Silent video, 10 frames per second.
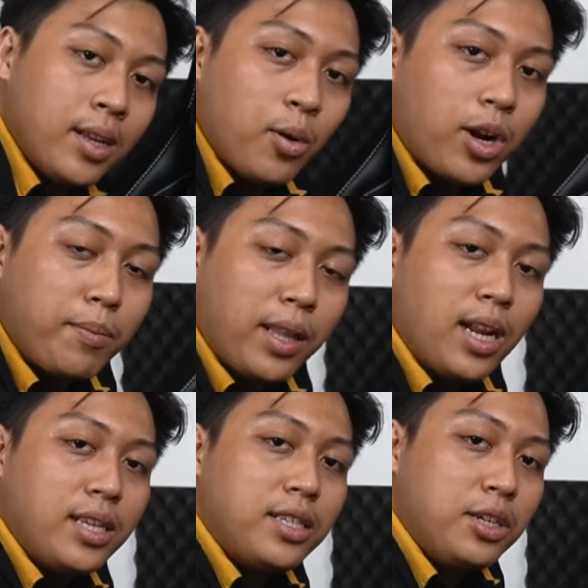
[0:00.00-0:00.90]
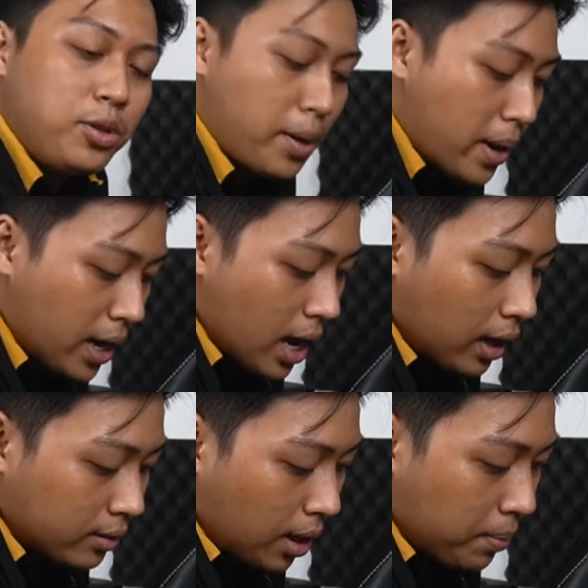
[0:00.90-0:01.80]
ukuran bantalnya sendiri juga beda
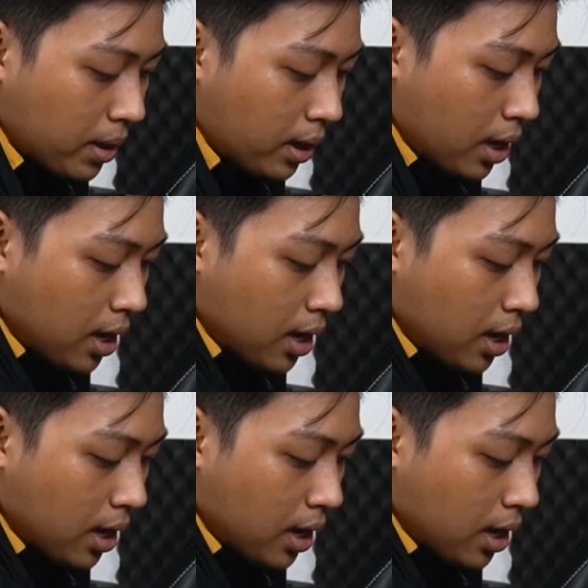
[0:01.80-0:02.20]
tapi